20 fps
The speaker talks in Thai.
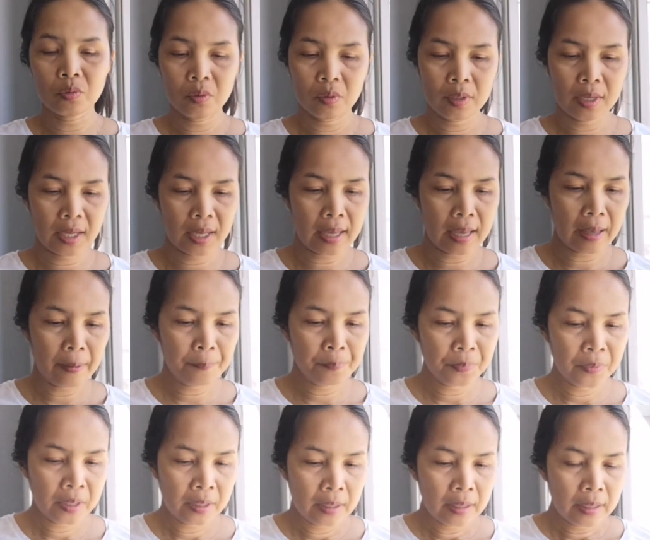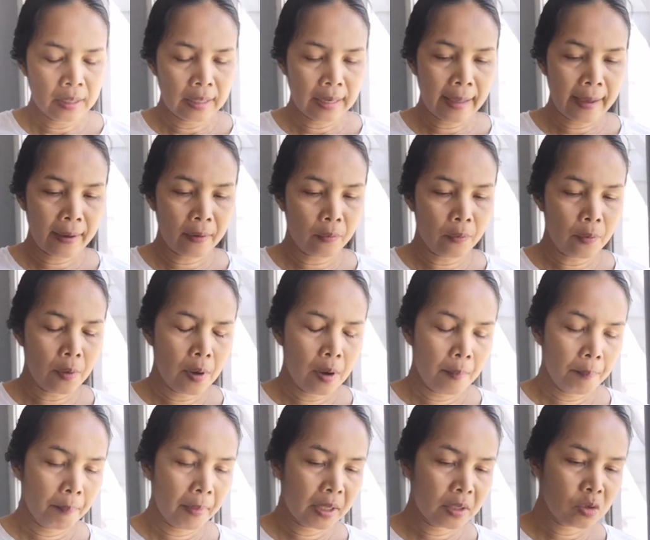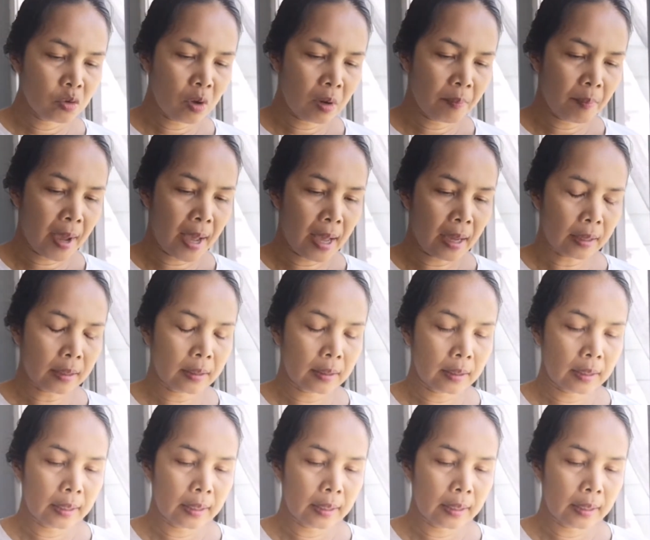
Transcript: งนะคะแล้วมันส่วนมาก